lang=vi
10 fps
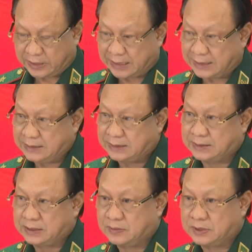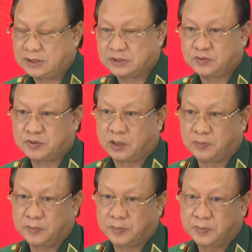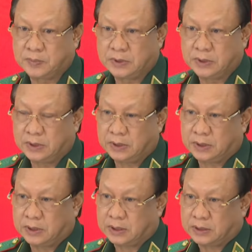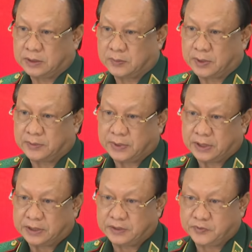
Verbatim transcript: bộ Bộ đội Biên phòng tỉnh Tây Ninh. Trên cơ sở đó, Đảng ủy,